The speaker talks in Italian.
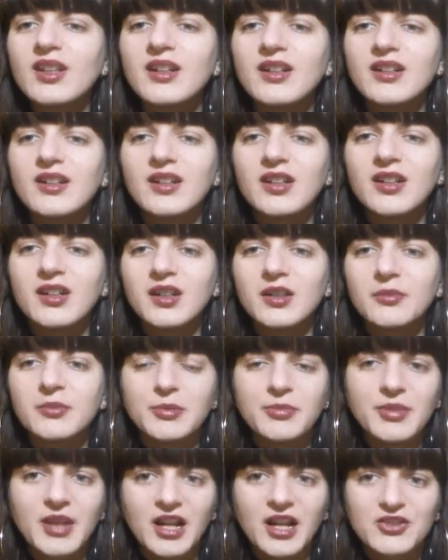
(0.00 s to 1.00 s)
eh,
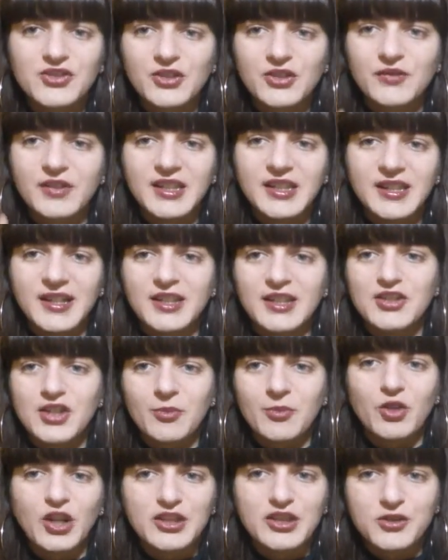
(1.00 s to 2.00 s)
mi piace vedere
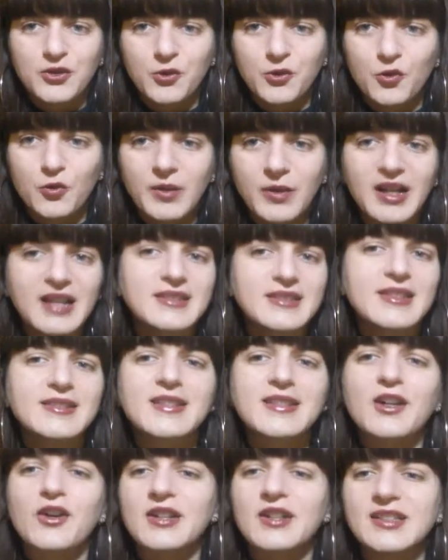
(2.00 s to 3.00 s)
diciamo la schiuma, la
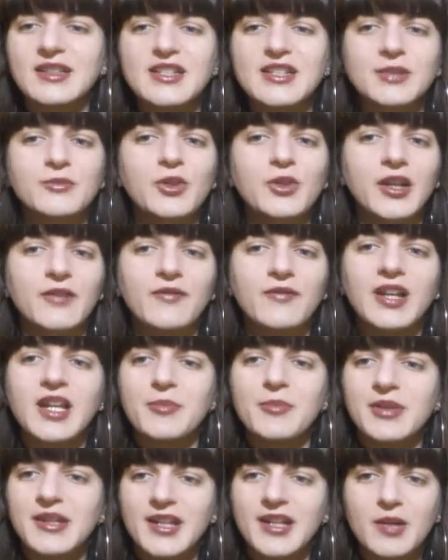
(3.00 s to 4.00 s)
stessa cosa diciamo che
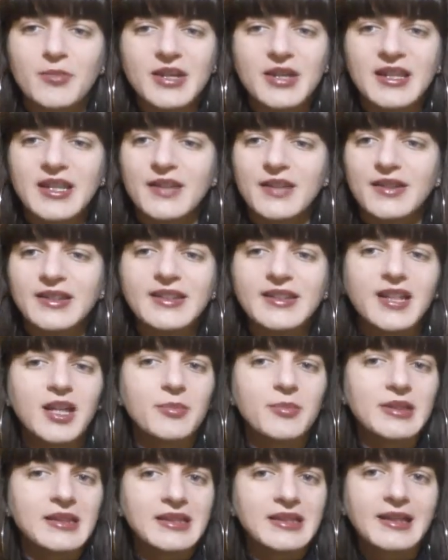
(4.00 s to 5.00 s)
vale per i capelli, avendo i
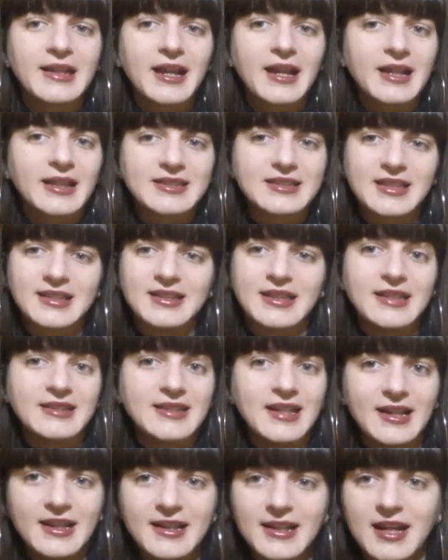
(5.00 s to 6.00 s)
capelli gra-
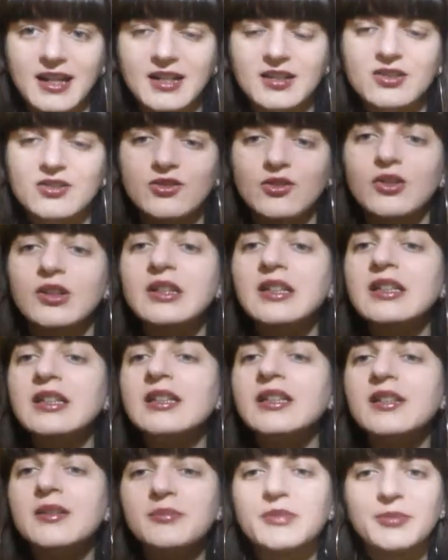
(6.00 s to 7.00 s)
tendenti al grasso
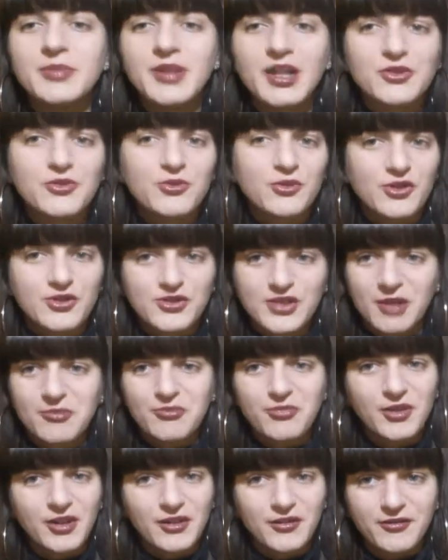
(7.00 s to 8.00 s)
mi piace uno
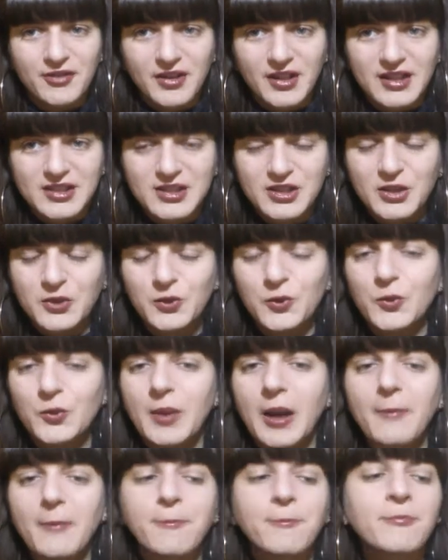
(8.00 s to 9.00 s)
shampoo che fa la
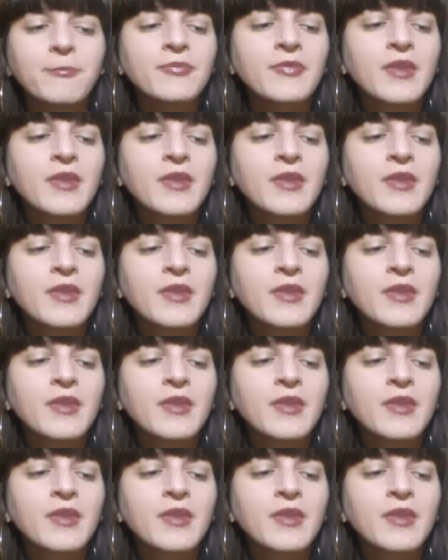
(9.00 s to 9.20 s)
schiuma